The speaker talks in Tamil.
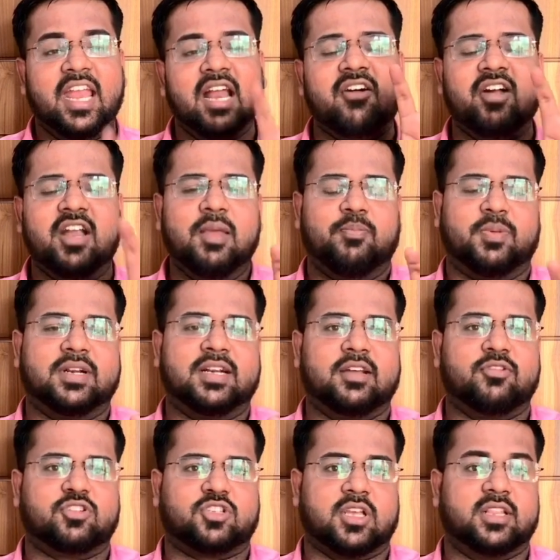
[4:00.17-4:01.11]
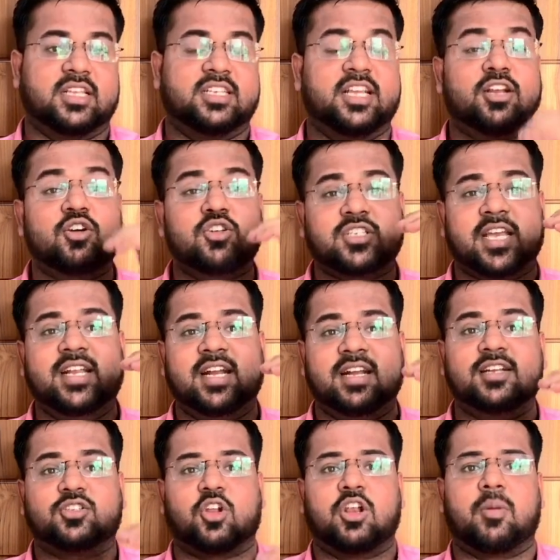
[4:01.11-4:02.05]
இனவழிப்பு என்ற விஷயத்தை ஜெனோசைடு
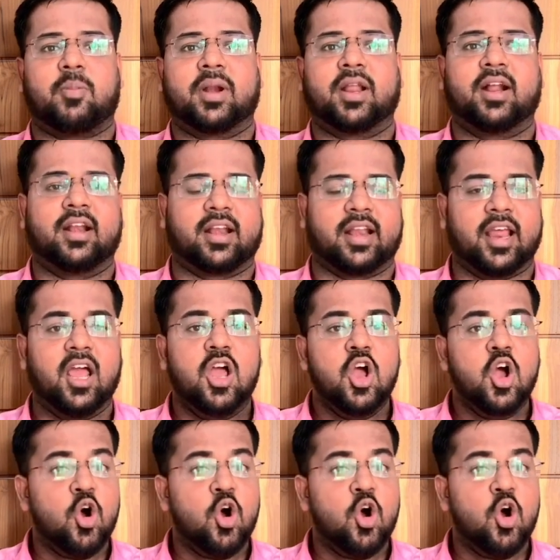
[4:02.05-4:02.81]
என்று சொல்லப்படுகின்ற